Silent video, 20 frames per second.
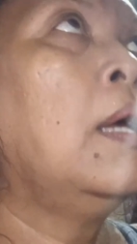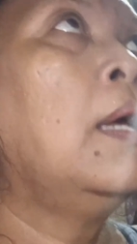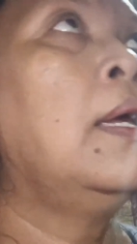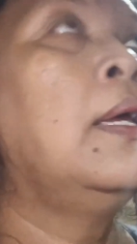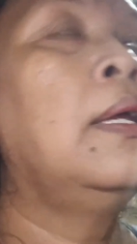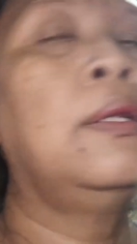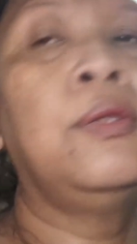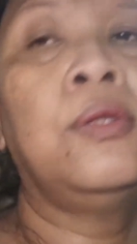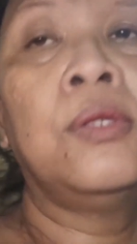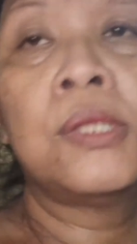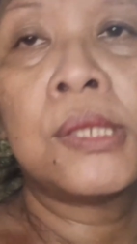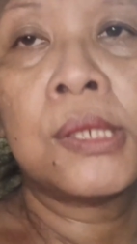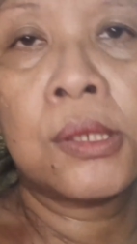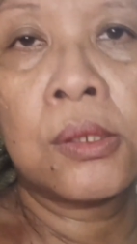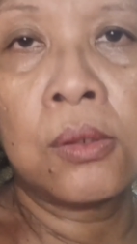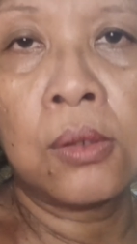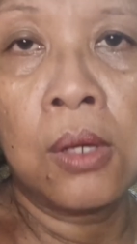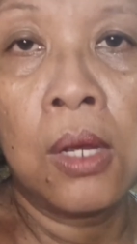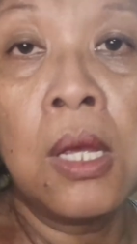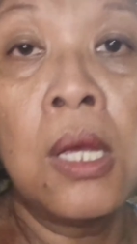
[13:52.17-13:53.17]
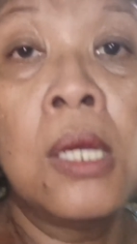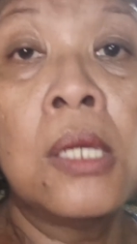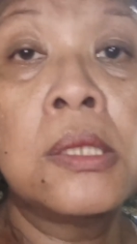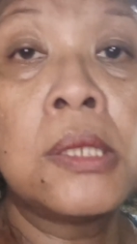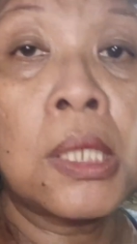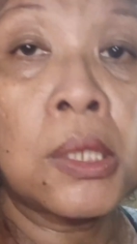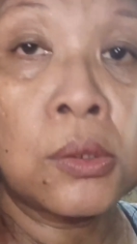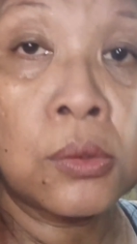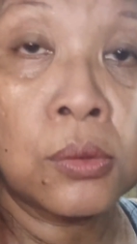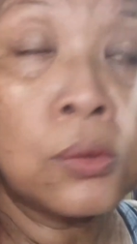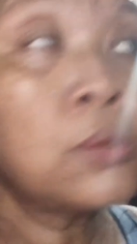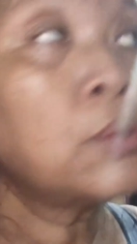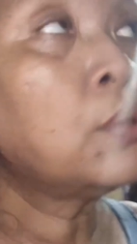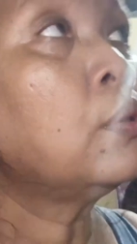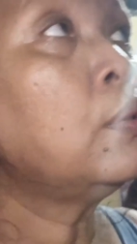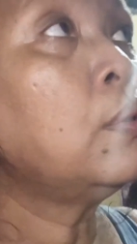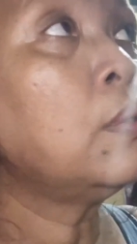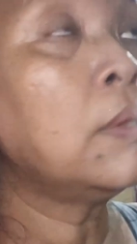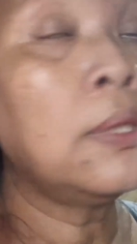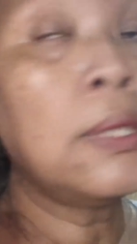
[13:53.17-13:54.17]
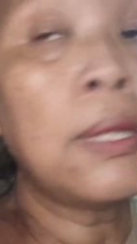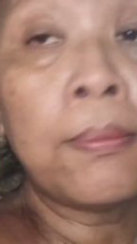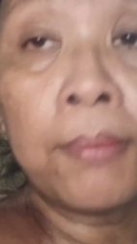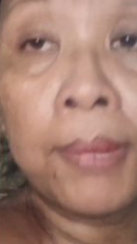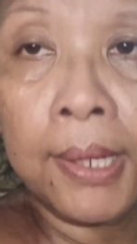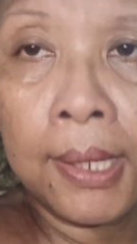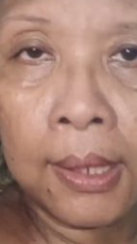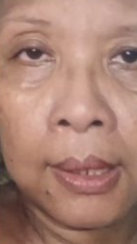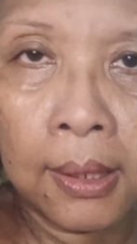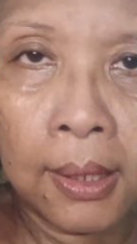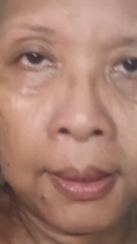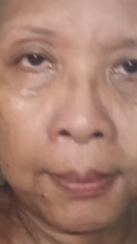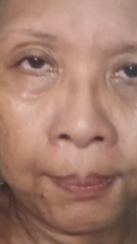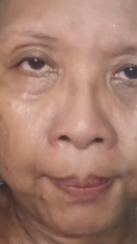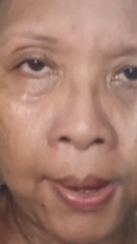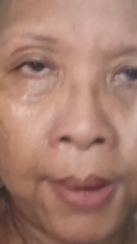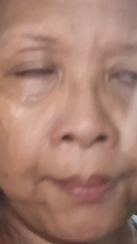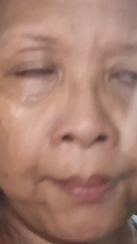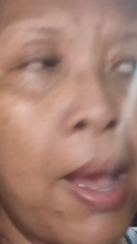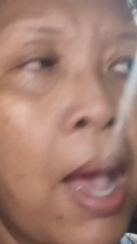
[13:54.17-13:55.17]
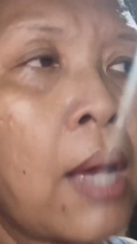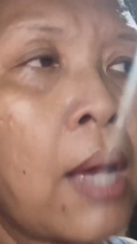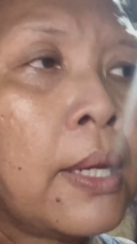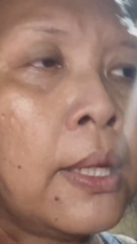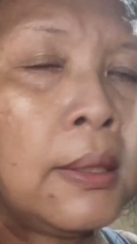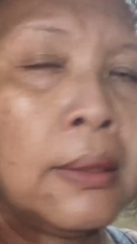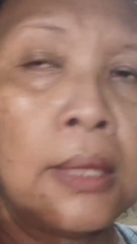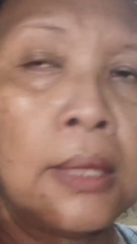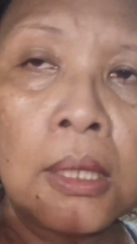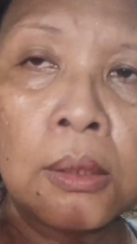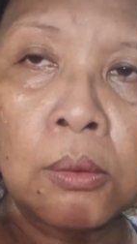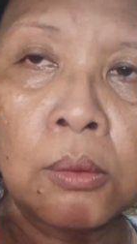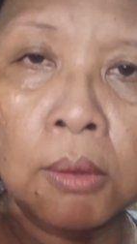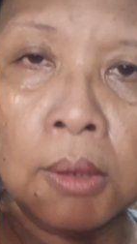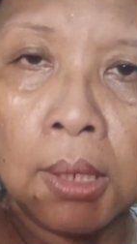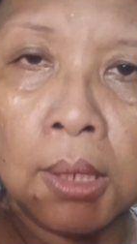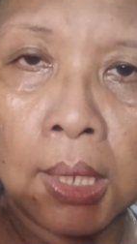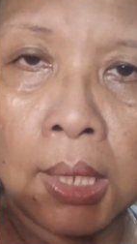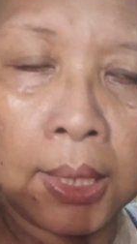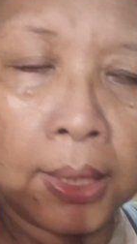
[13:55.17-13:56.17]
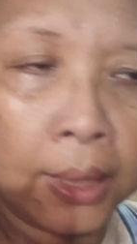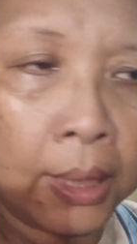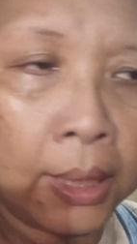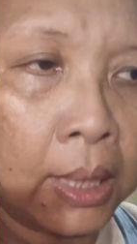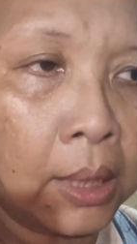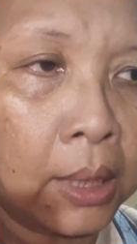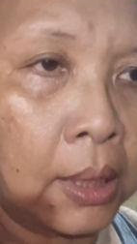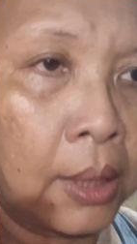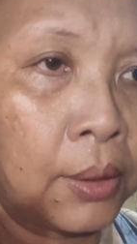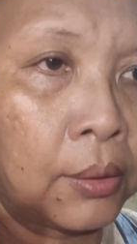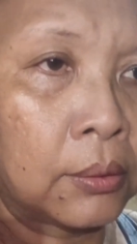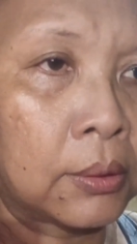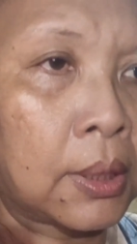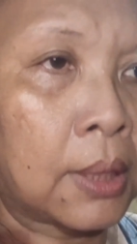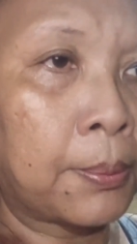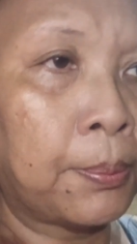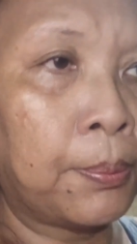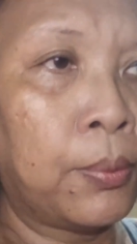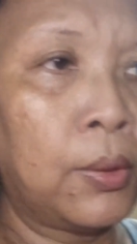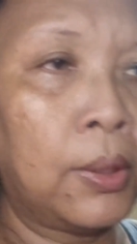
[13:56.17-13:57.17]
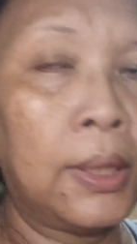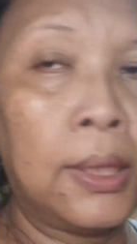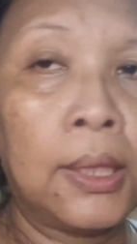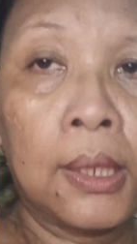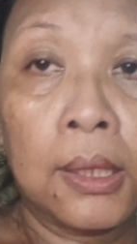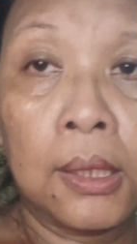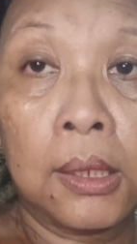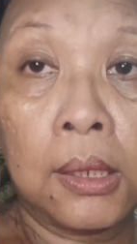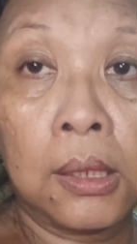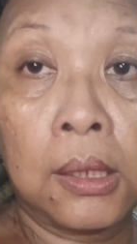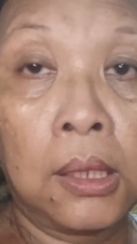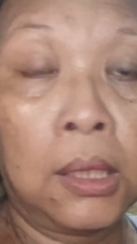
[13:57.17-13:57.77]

ah, Diyos ko, sa susunod na barangay pa, bakit dito nila inilagay yung tarpaulin ng